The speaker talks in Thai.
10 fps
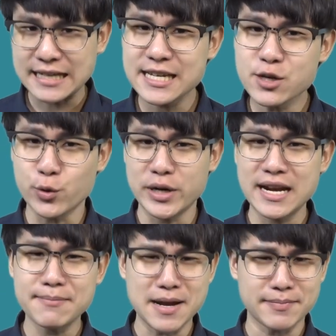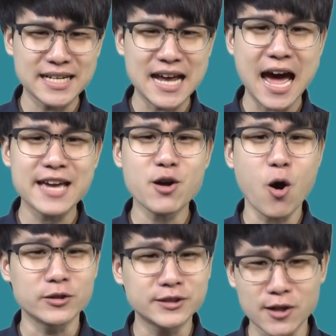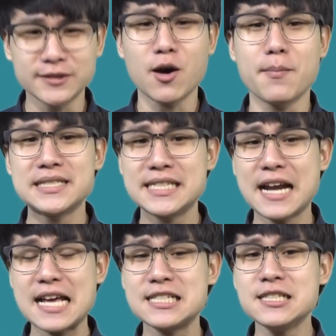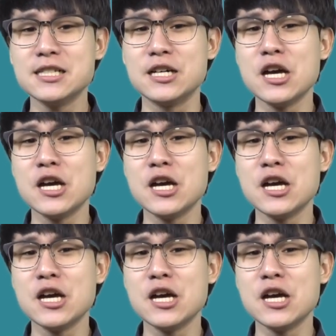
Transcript: ที่อยู่ในลำดับท้ายๆของสสบัญชีรายชื่อ